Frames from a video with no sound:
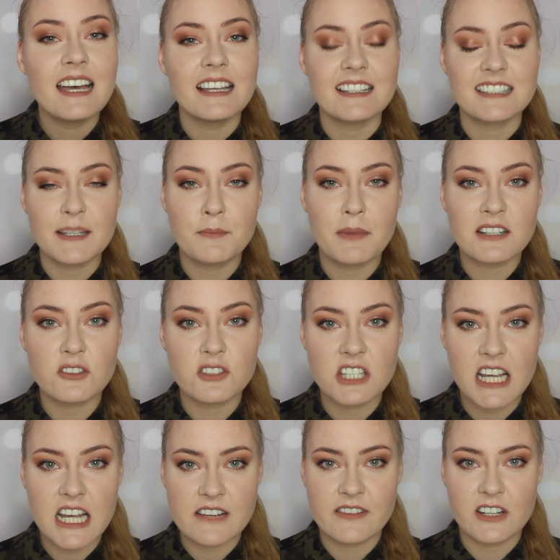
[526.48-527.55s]
Jestem bardzo
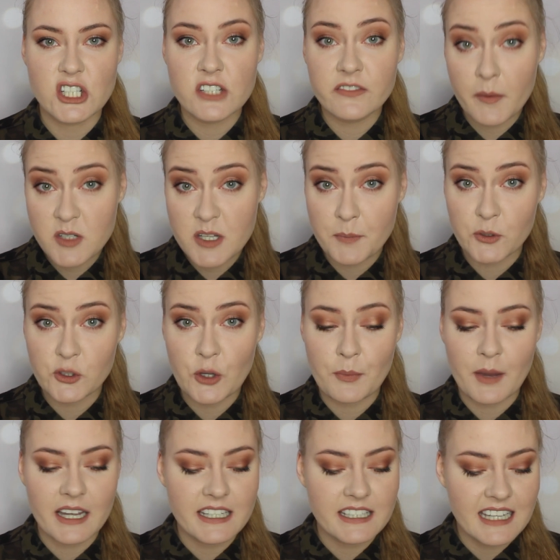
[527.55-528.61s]
ciekawa, czy Wam się
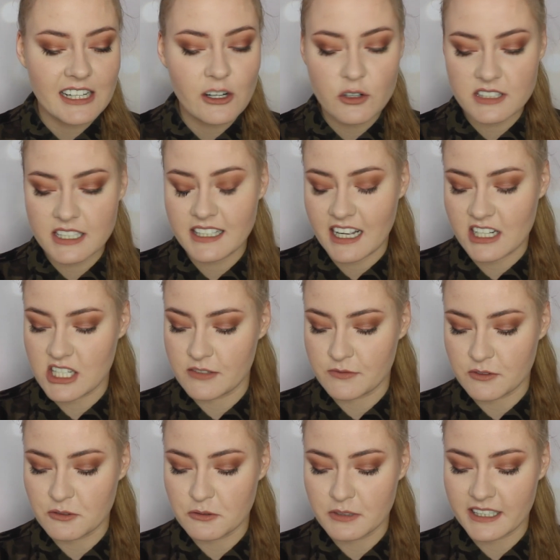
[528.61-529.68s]
podoba i jak oceniacie
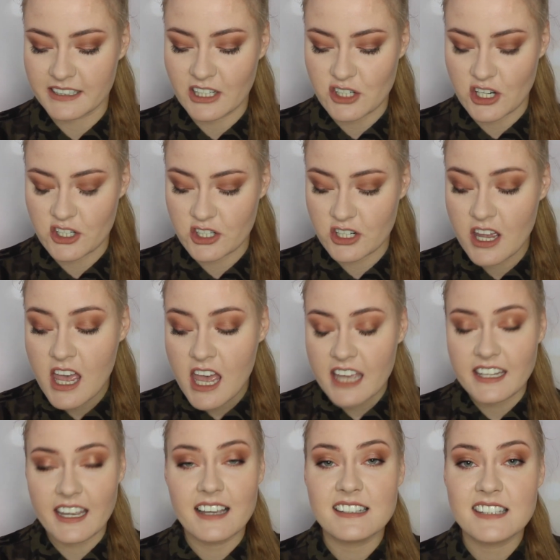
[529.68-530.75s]
w ogóle te rzeczy.
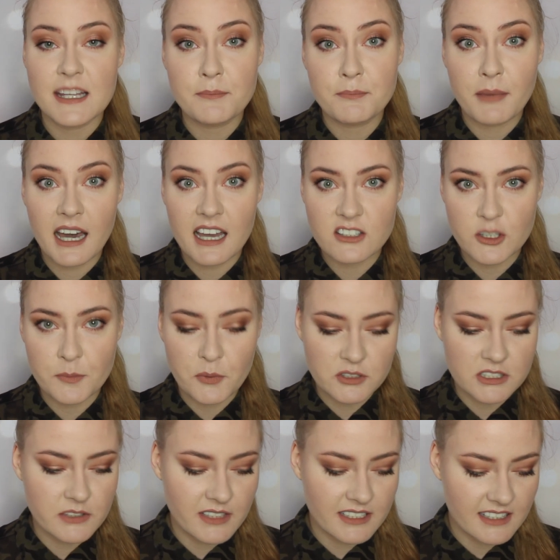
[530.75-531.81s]
Ja jestem bardzo
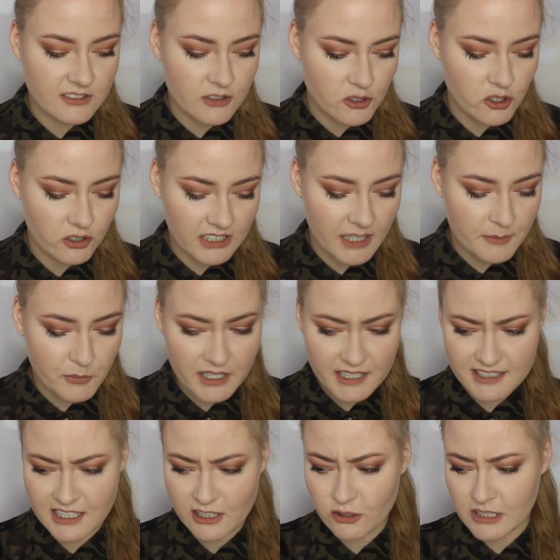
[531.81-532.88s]
pozytywnie zaskoczona, bo
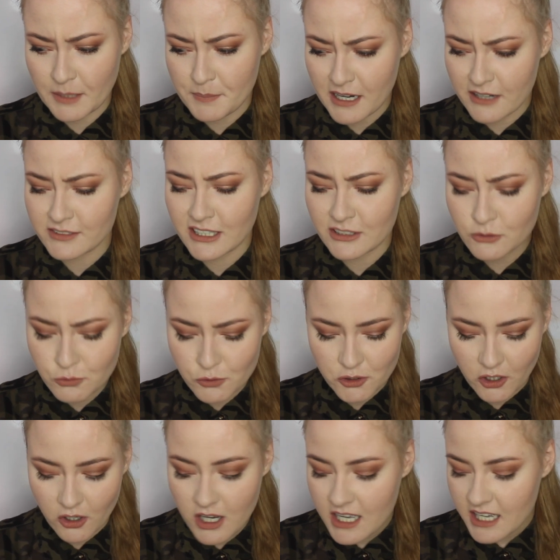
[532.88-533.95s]
jest tego naprawdę
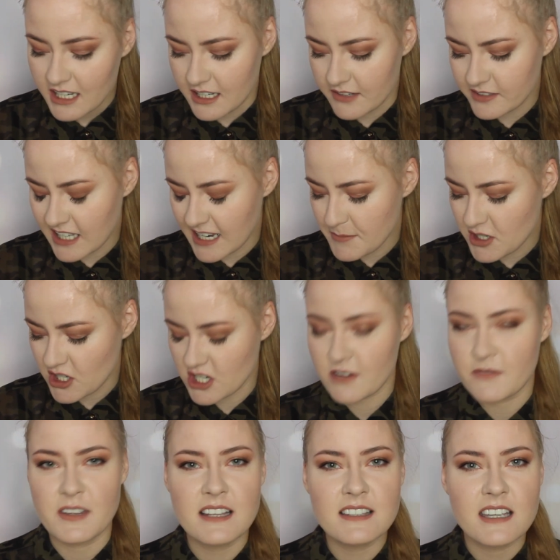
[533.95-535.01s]
dużo. Wydaje mi się,
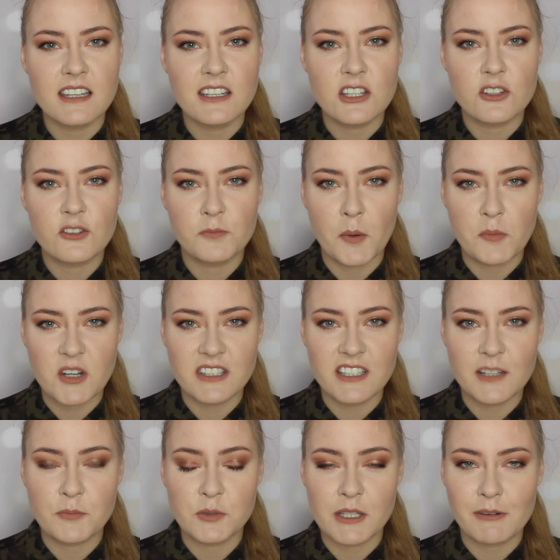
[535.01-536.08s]
że więcej niż w
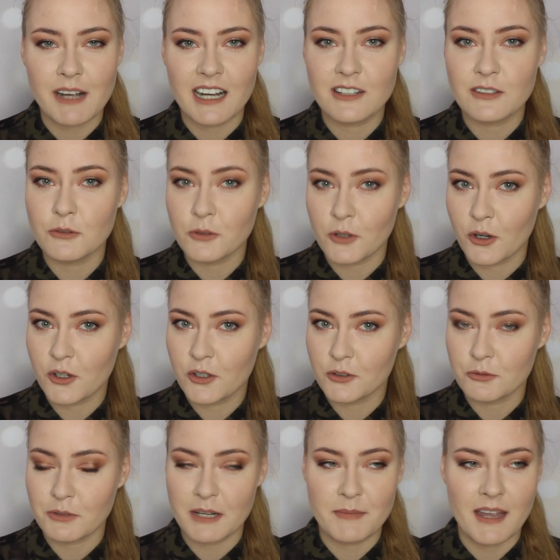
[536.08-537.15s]
poprzednich pudełkach Urok,
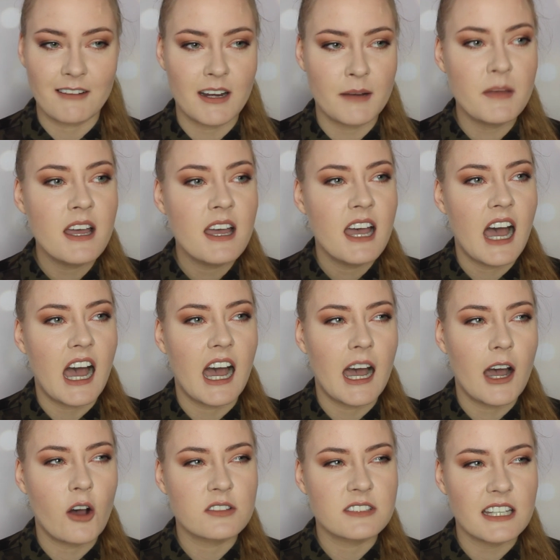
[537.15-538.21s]
które miałam,
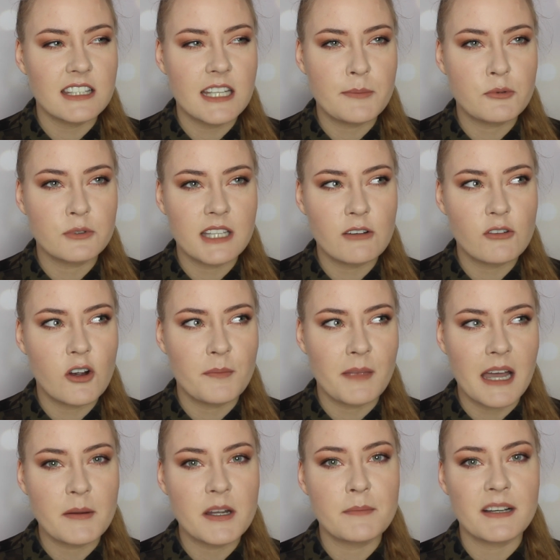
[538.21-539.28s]
a ostatnie pudełko
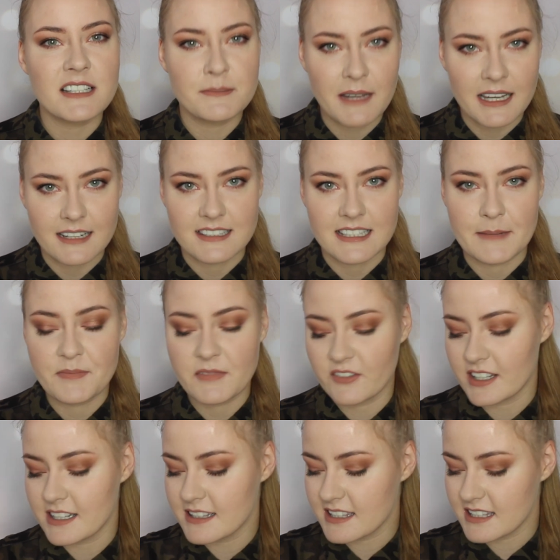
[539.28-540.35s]
miałam chyba z marca,
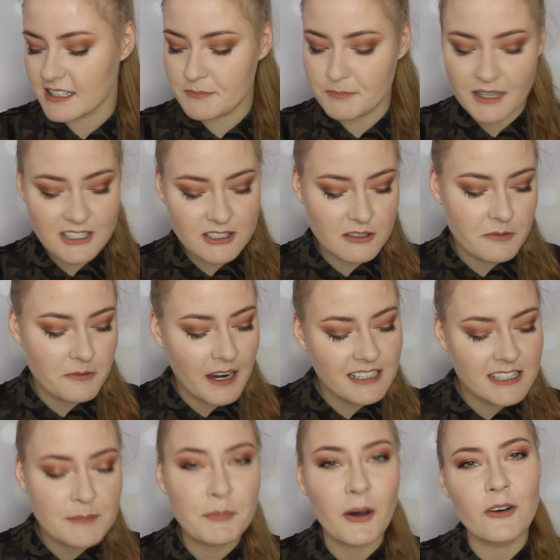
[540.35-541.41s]
więc y, bardzo
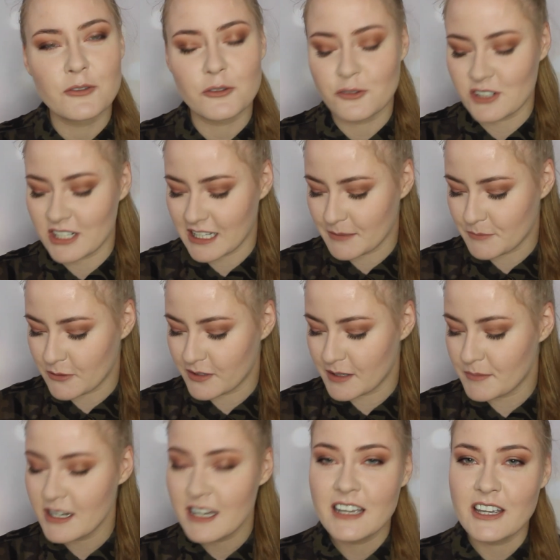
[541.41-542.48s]
fajny powrót, że tak powiem,